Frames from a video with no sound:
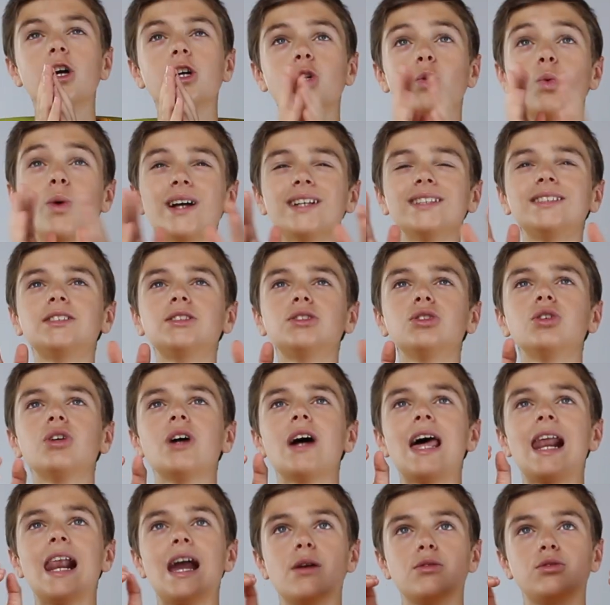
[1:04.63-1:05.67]
Questo
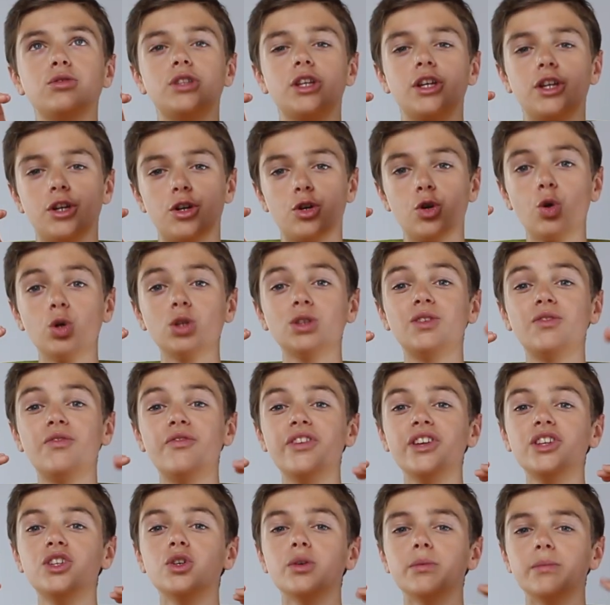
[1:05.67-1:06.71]
è l'audio del Rode
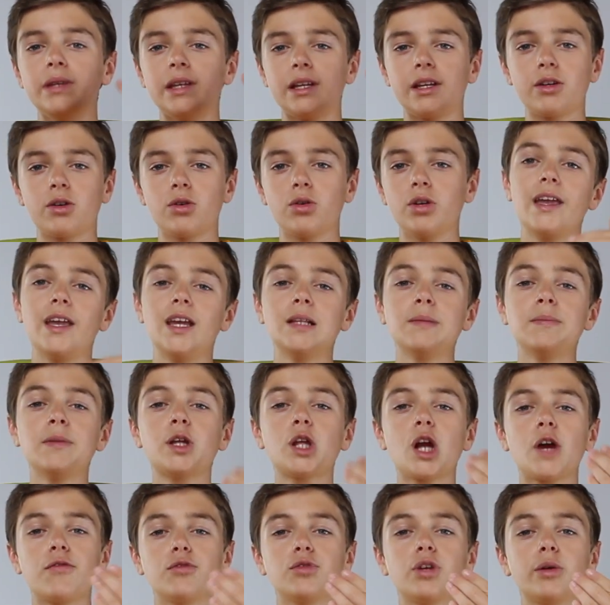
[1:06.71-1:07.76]
Video Micro, il
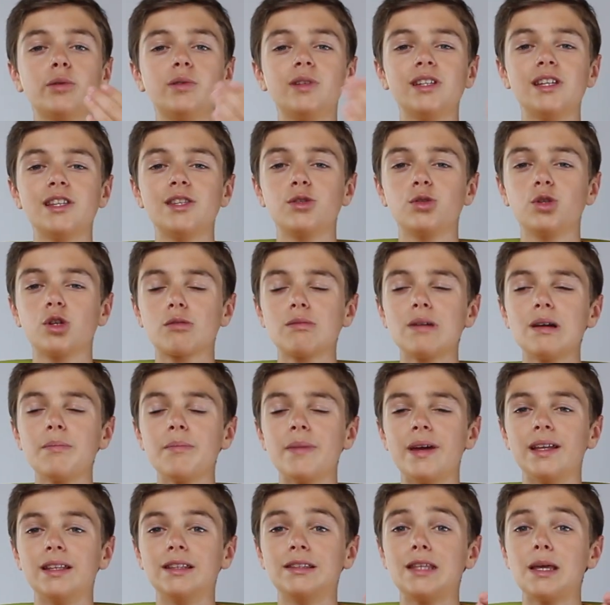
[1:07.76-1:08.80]
microfono che utilizzo
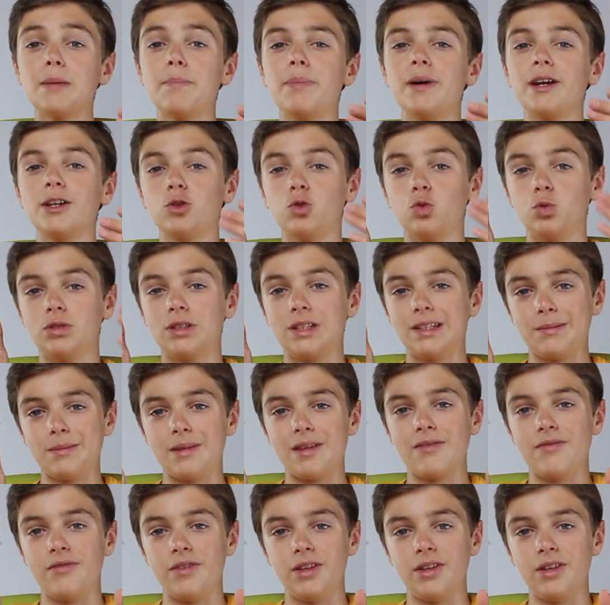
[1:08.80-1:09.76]
normalmente per tutti i miei